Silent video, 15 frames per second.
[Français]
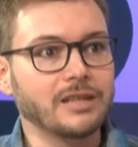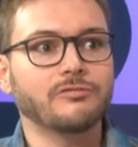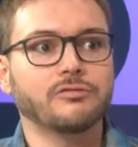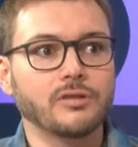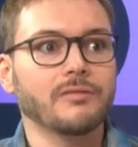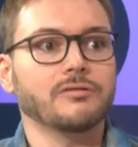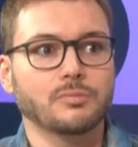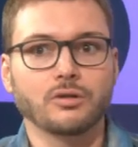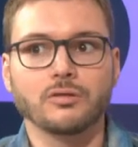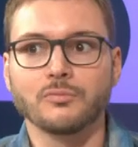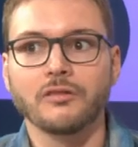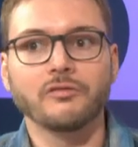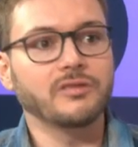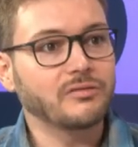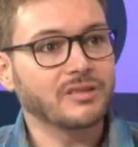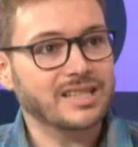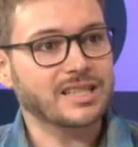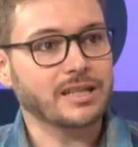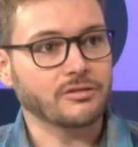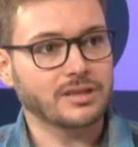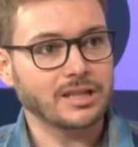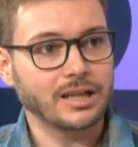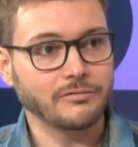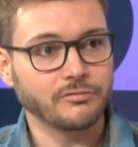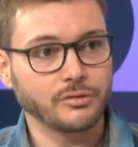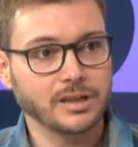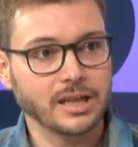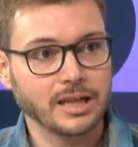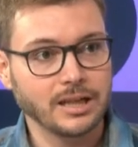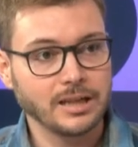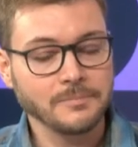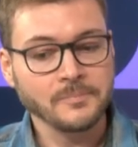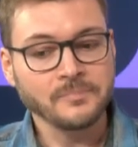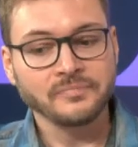Il faut absolument vivre ça en salle, il faut y aller.